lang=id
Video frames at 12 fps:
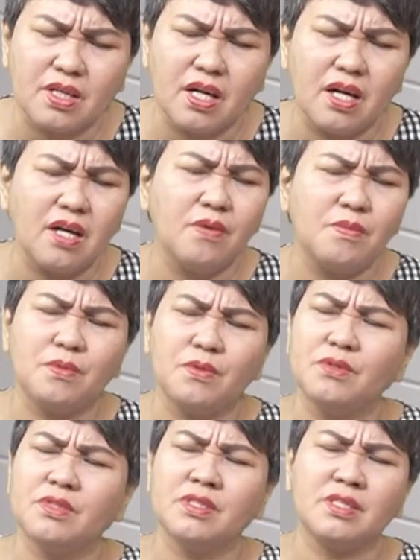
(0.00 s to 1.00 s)
Kau
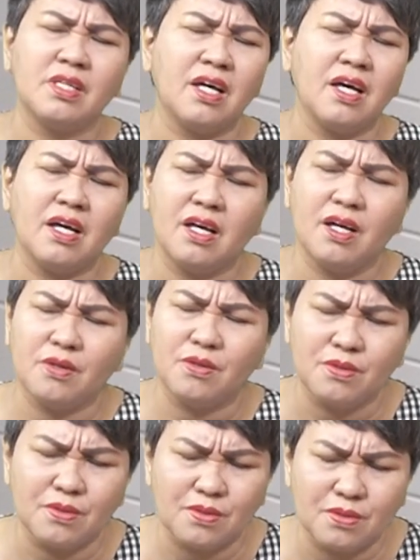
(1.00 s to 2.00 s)
pun
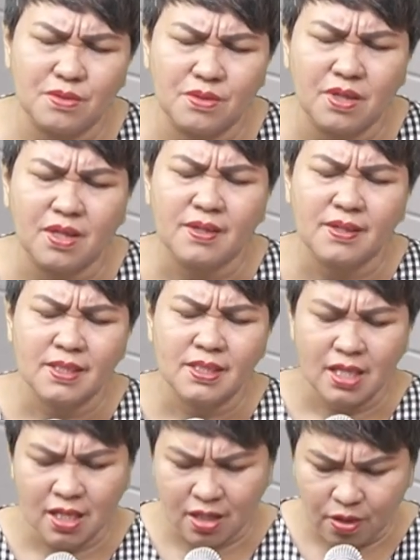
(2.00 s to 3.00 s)
tahu
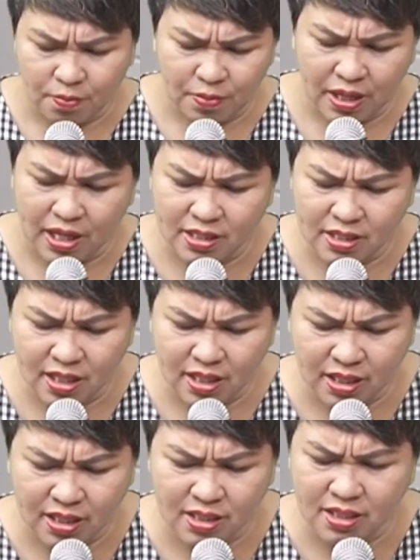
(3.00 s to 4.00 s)
Engkau
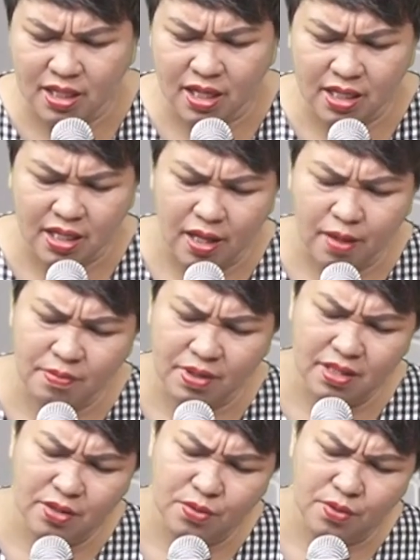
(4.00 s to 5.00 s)
pandang indah
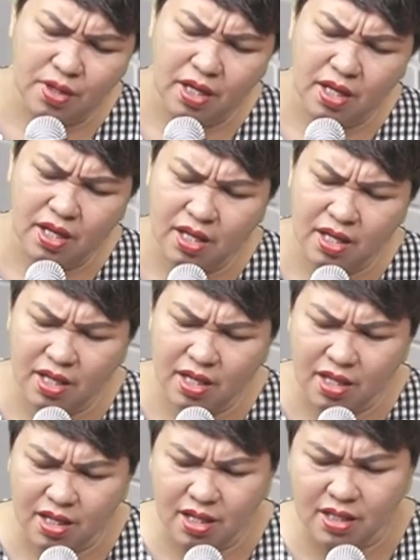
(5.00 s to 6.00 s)
kami
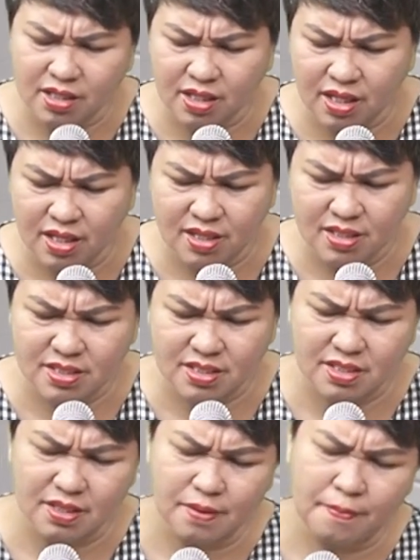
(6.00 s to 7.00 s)
Tuhan
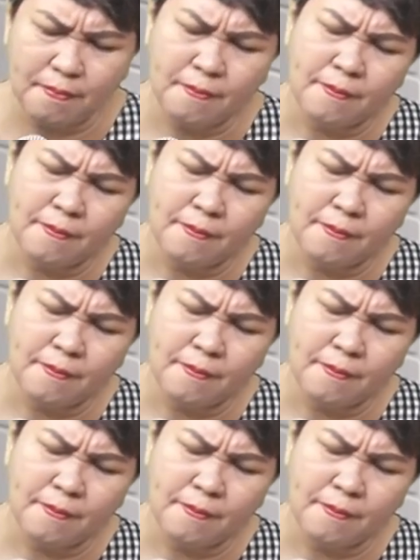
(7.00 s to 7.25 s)
Yesus